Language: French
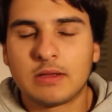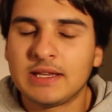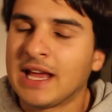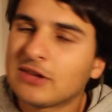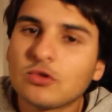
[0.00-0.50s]

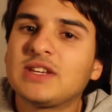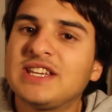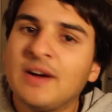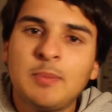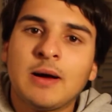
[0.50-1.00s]
il y a un truc
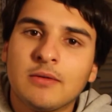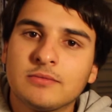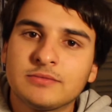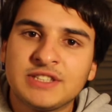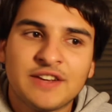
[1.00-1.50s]
qui va pas.
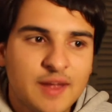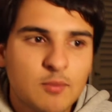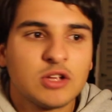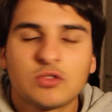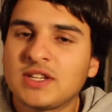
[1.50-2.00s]
Il y a
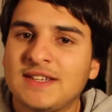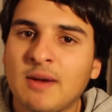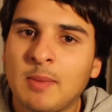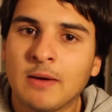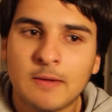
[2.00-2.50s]
vraiment un truc qui
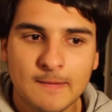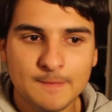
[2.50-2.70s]
va pas.